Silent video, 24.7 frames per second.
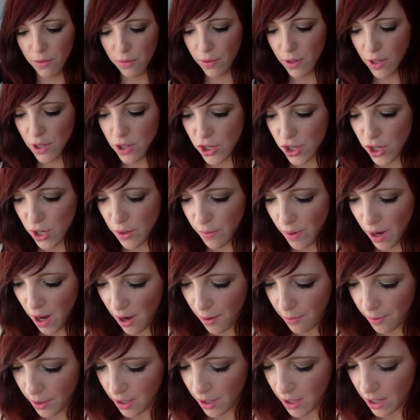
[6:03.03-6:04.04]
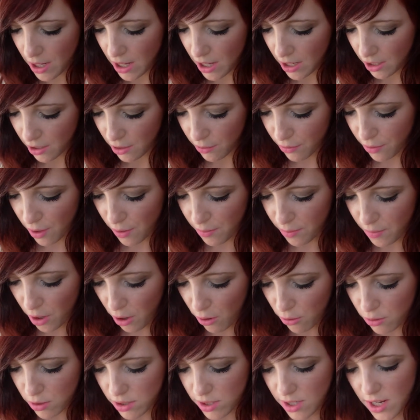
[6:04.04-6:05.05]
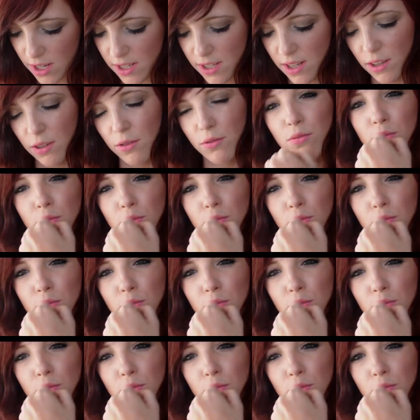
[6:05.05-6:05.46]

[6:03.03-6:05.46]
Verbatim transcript: mit viel Schimmer, aber gefällt mir auch sehr, sehr